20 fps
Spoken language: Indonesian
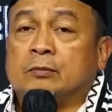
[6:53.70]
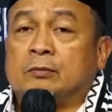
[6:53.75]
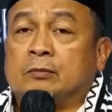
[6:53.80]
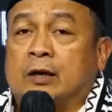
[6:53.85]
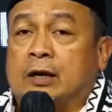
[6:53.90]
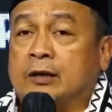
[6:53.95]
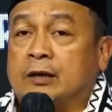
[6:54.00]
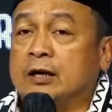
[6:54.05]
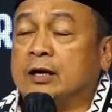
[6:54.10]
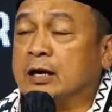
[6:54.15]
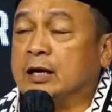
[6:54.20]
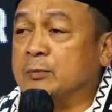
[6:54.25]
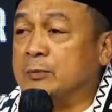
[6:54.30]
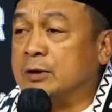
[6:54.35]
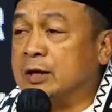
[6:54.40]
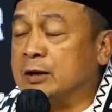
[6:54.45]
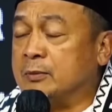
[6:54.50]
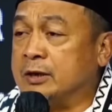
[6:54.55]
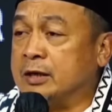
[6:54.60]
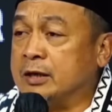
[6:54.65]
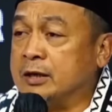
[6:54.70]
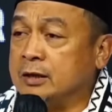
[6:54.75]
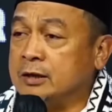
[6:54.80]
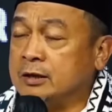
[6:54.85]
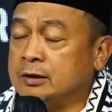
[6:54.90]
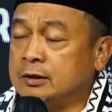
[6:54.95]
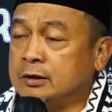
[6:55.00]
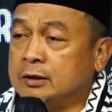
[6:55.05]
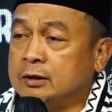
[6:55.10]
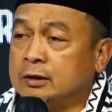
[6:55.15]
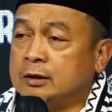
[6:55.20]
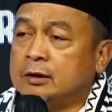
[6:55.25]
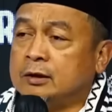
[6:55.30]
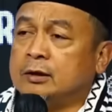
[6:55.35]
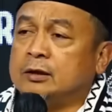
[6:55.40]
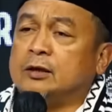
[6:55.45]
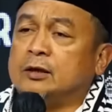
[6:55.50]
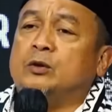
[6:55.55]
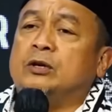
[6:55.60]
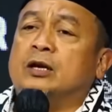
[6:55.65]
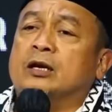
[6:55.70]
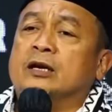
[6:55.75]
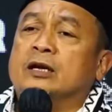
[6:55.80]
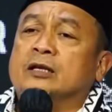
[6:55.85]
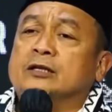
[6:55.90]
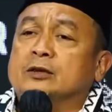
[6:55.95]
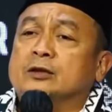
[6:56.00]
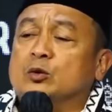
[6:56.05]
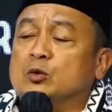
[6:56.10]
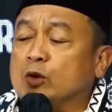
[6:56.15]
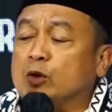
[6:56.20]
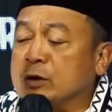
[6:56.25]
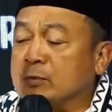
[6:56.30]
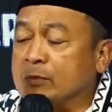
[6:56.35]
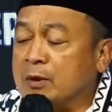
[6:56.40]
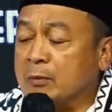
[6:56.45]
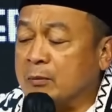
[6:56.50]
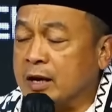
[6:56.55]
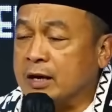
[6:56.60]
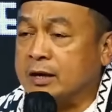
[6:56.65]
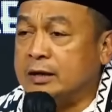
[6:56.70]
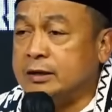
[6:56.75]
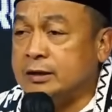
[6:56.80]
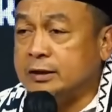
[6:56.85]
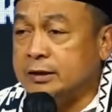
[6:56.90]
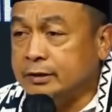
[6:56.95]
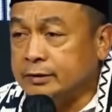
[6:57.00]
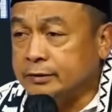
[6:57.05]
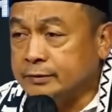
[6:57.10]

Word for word: Ada nggak yang bilang begini? Ya udahlah nanti tunggu Imam Mahdi.